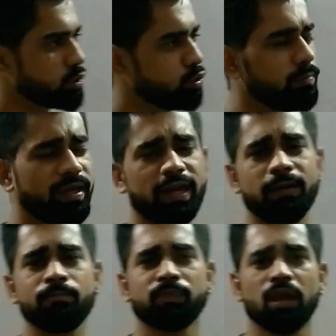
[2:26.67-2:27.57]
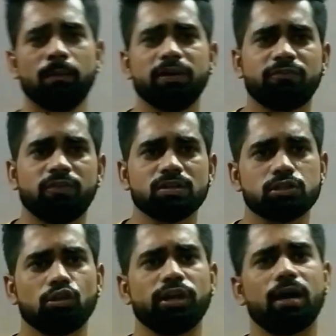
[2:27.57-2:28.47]
रूल भी है भाई फर्स्ट
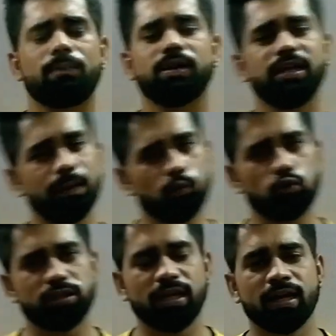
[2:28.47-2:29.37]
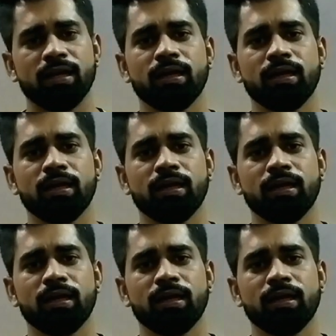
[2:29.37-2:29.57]
लॉ यहाँ पर ये बोलती है